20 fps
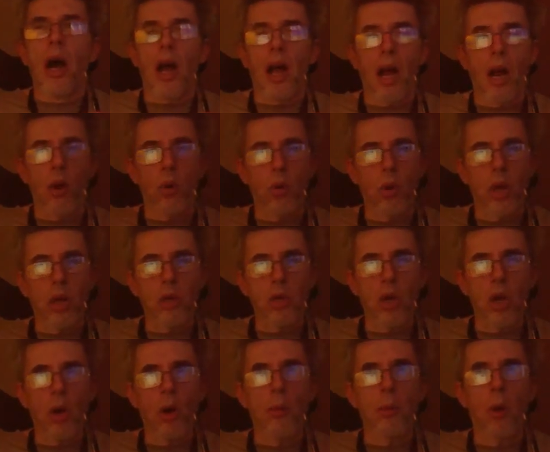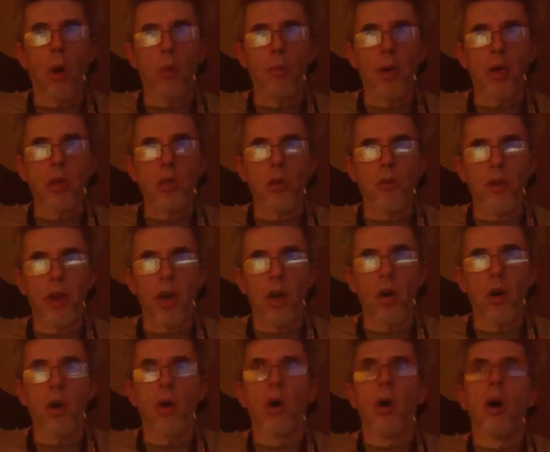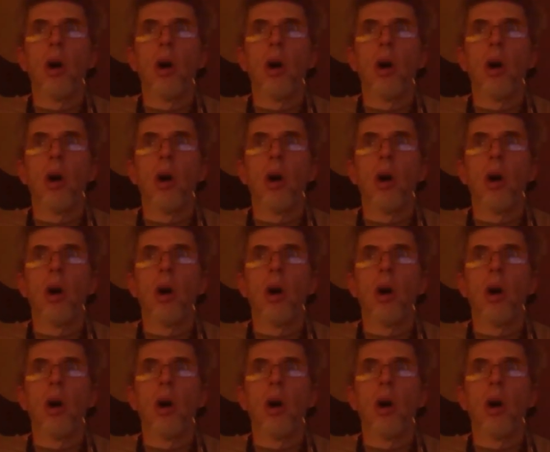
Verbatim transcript: kalkulatora obiektowego.